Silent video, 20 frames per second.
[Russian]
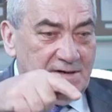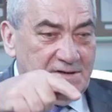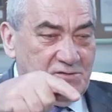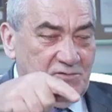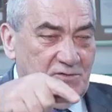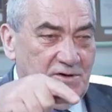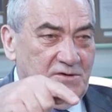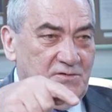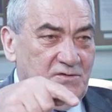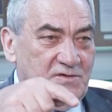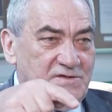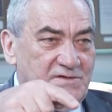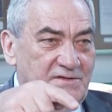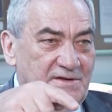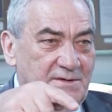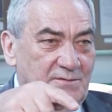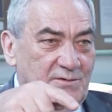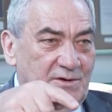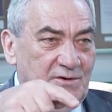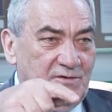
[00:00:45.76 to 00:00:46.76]
судоходства
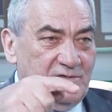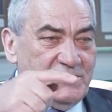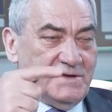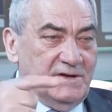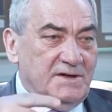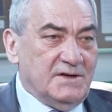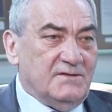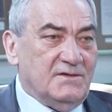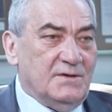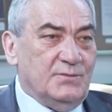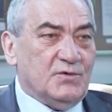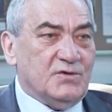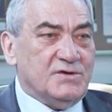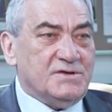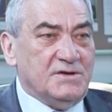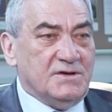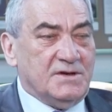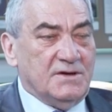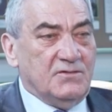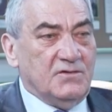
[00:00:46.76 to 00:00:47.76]
рыболовства, это
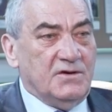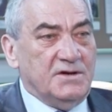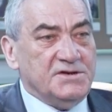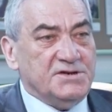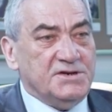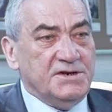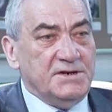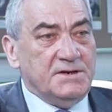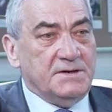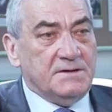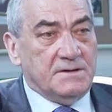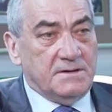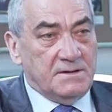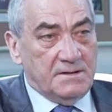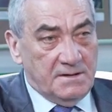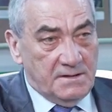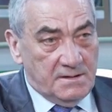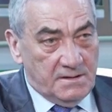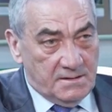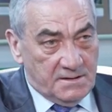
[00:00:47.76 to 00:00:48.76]
вопрос и того, а чей
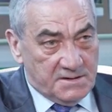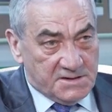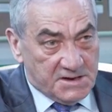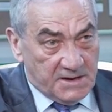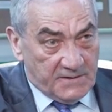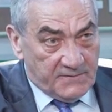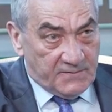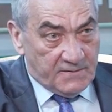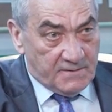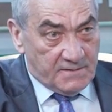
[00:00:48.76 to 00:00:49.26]
шерсть.